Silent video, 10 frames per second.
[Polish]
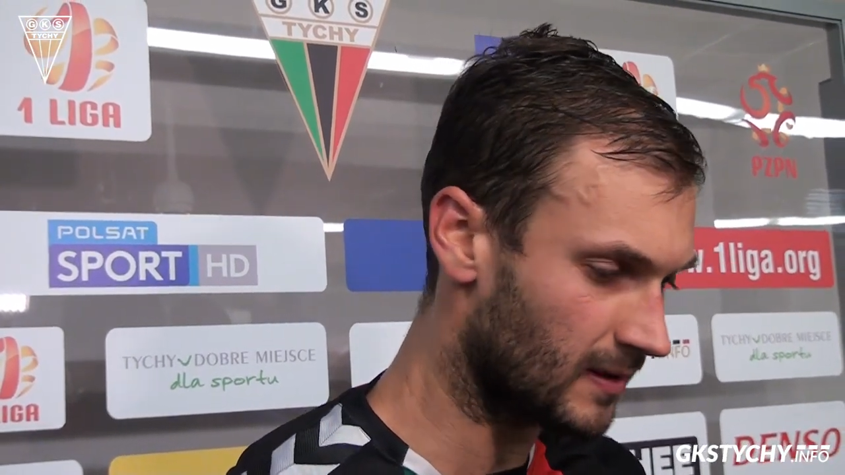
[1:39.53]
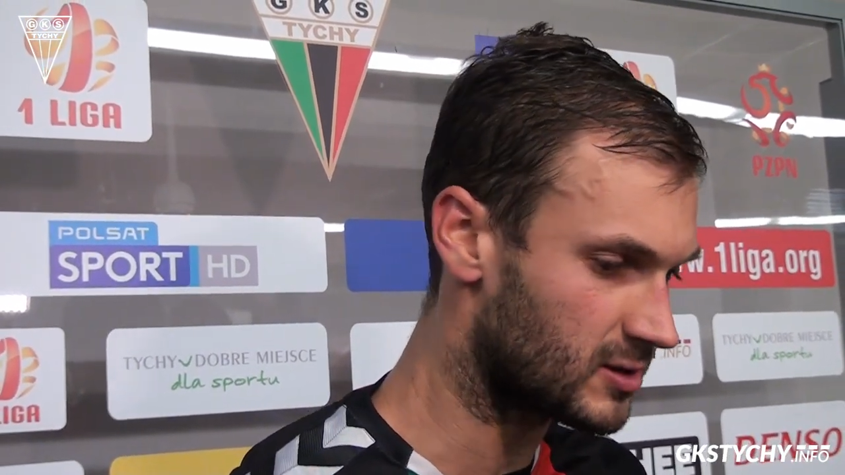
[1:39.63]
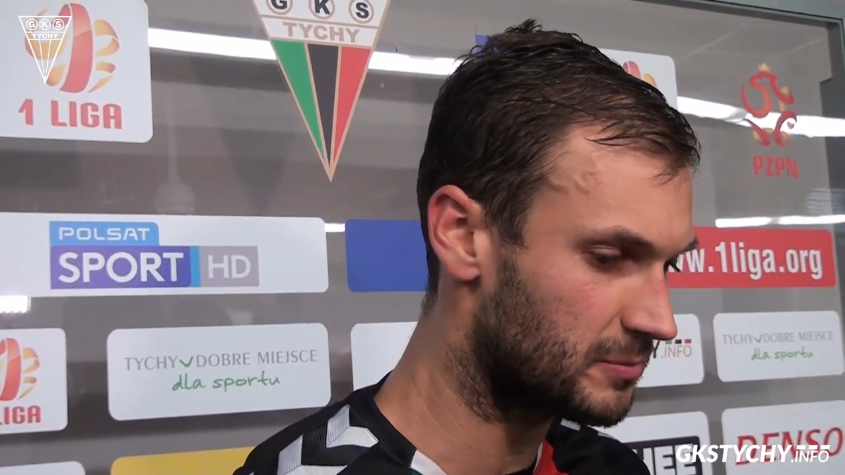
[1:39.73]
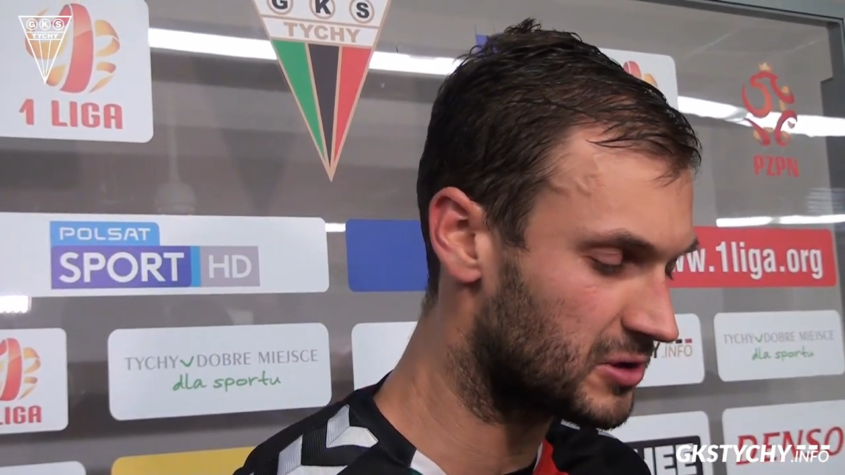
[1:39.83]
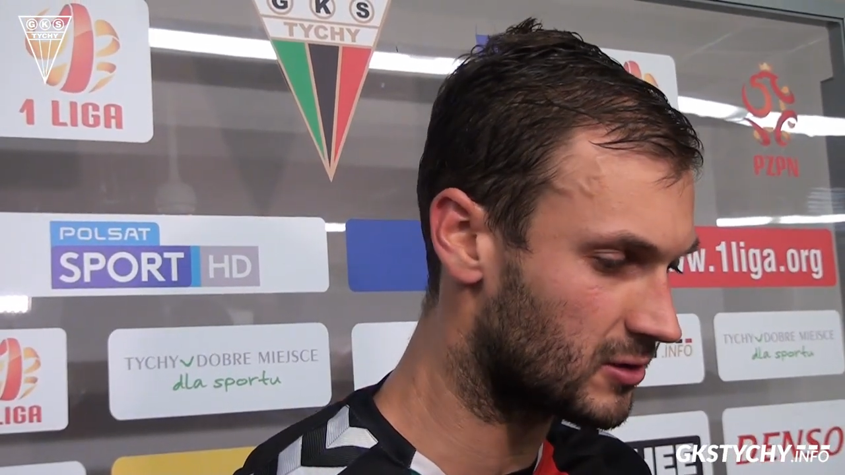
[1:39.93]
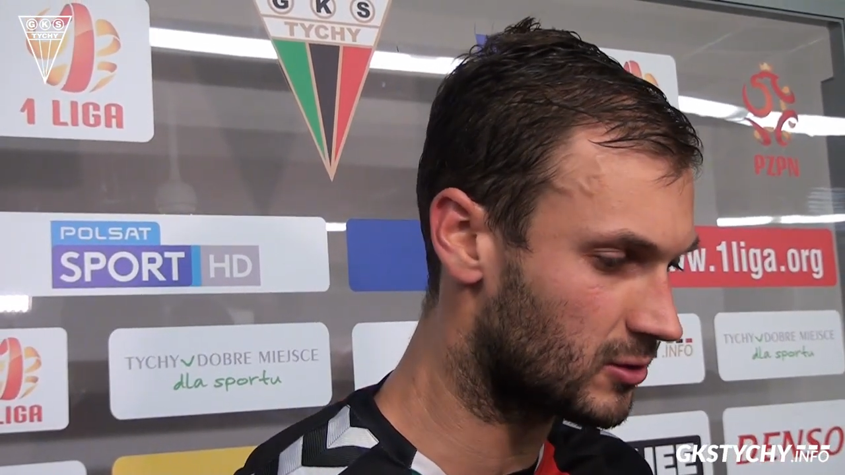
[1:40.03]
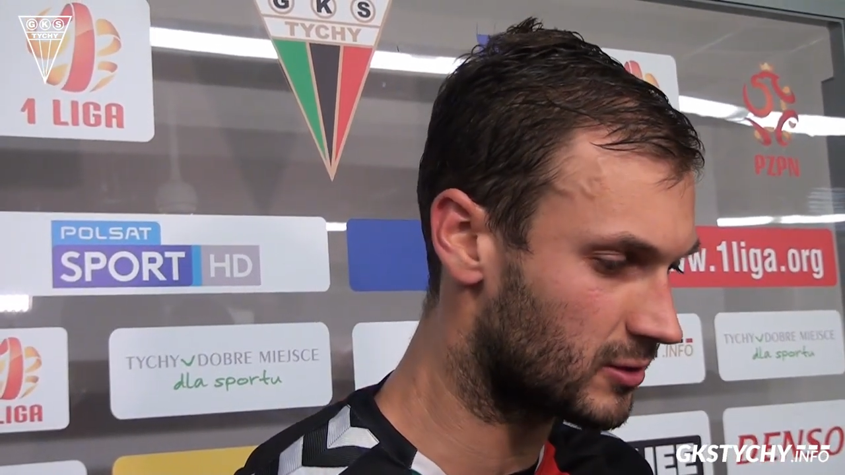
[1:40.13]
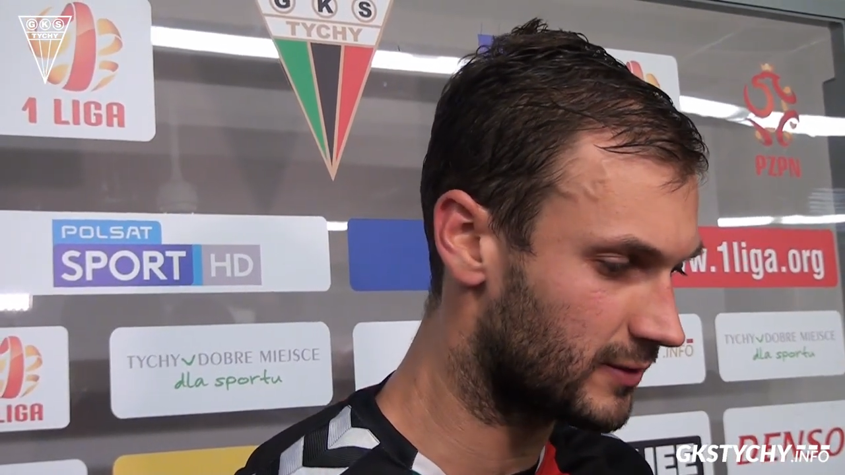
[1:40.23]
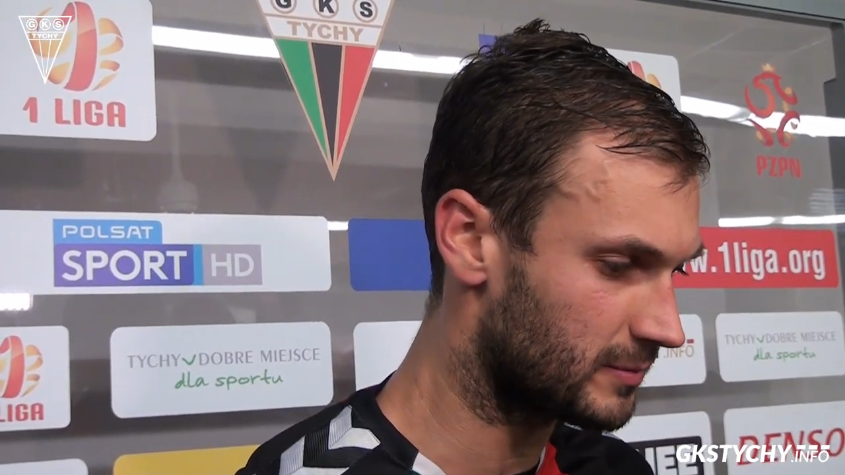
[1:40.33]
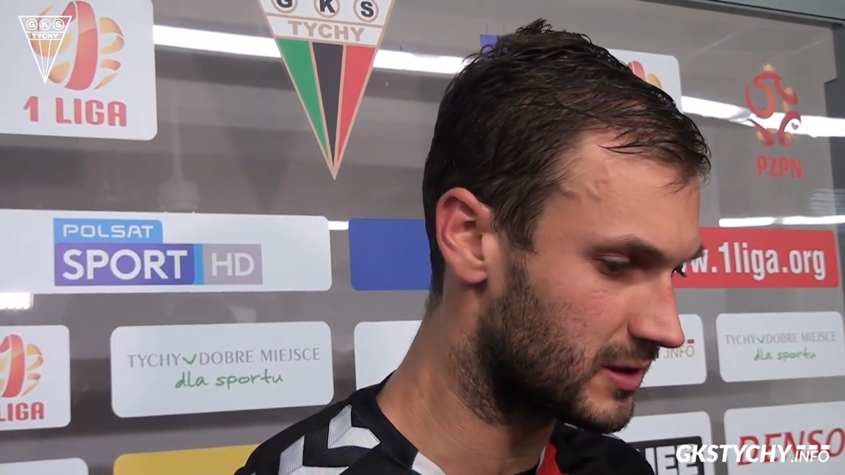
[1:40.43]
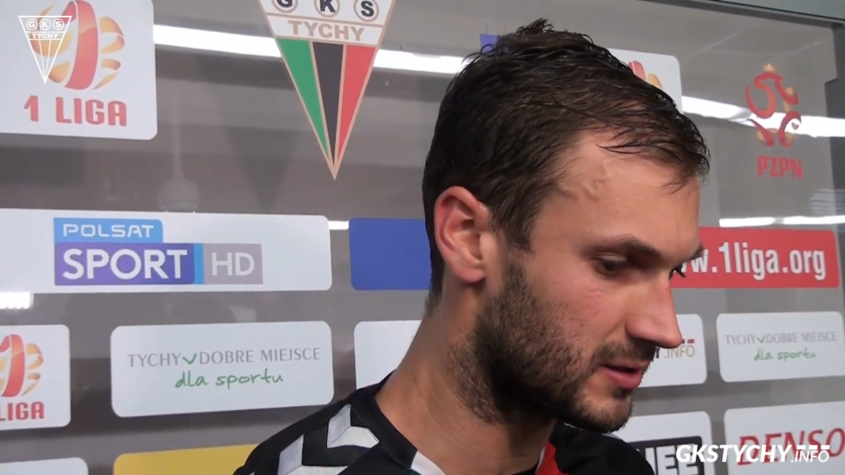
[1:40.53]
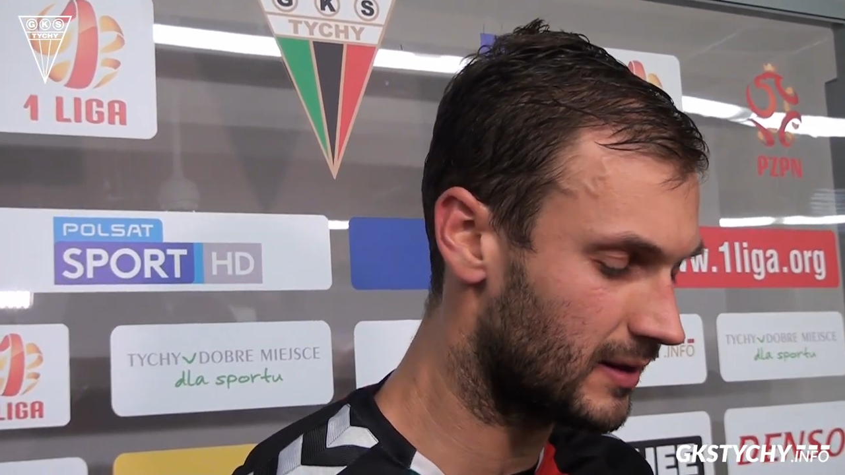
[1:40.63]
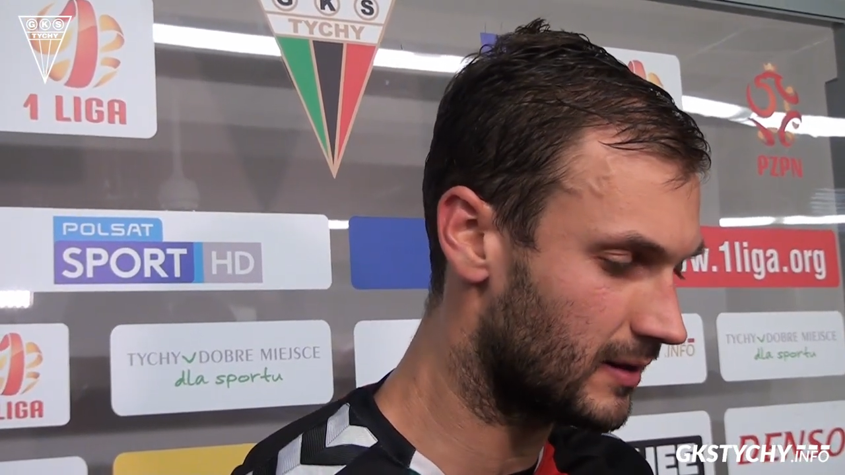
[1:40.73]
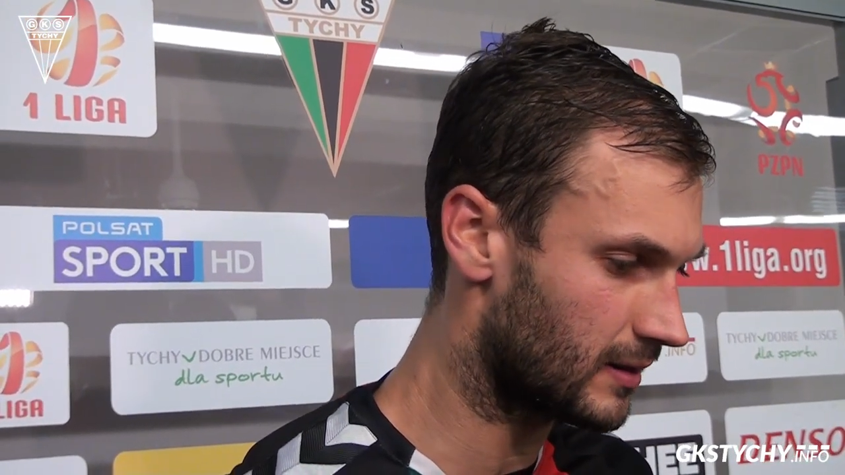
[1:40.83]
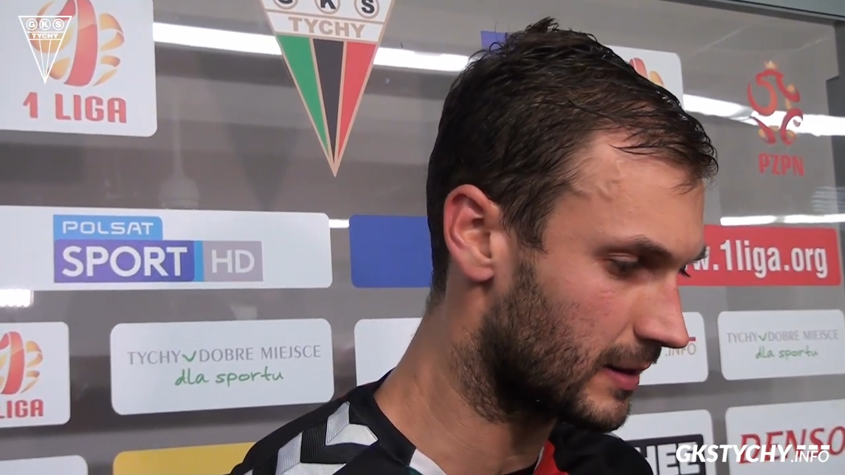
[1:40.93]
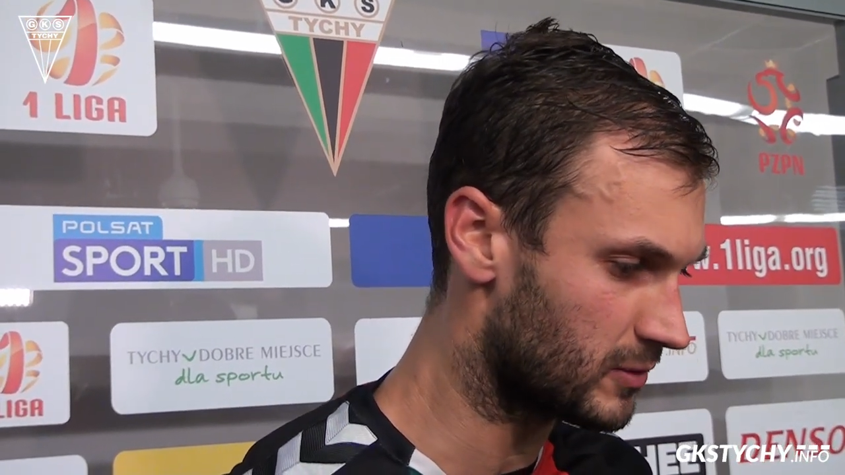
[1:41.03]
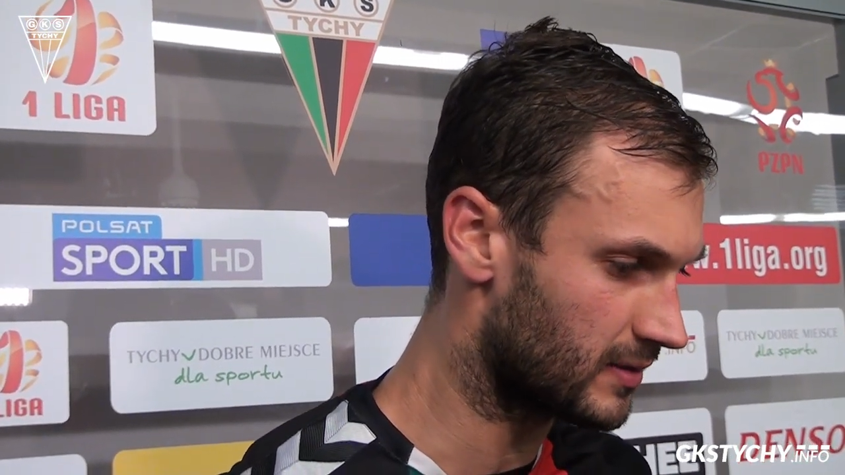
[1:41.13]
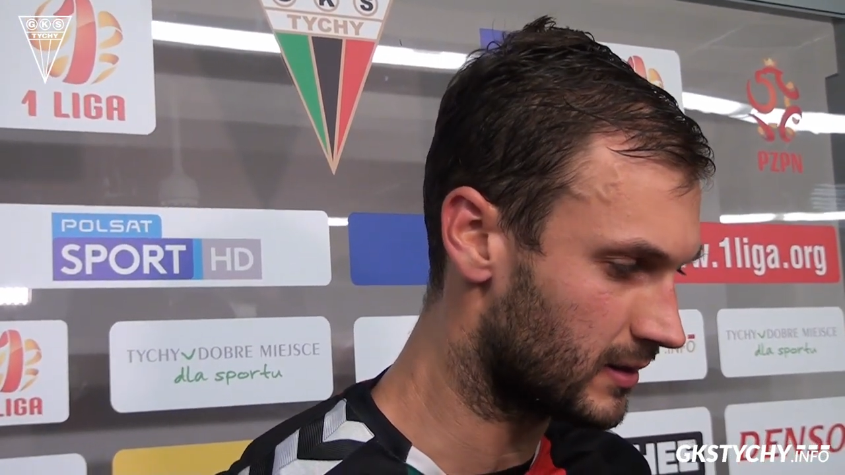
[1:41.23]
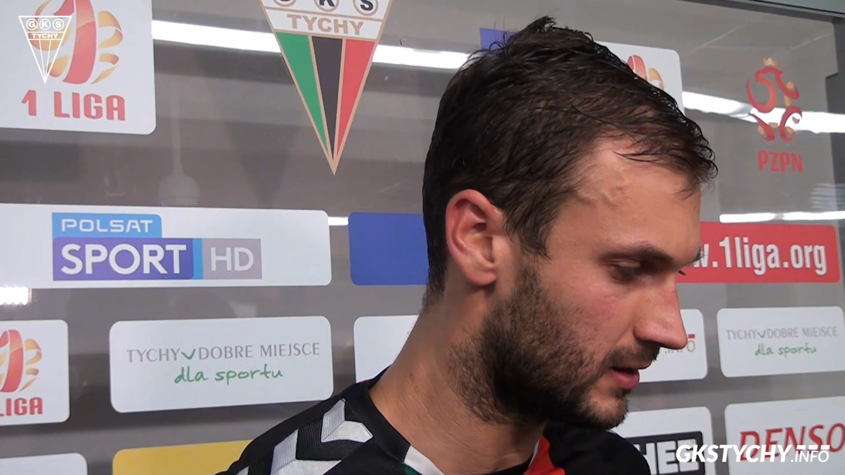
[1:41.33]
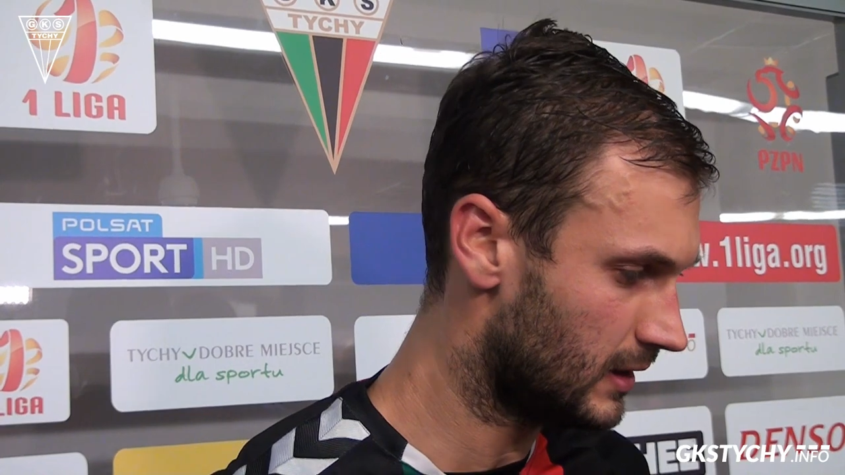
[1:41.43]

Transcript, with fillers: że później to kontrolować meczem, ale tak jak mówię,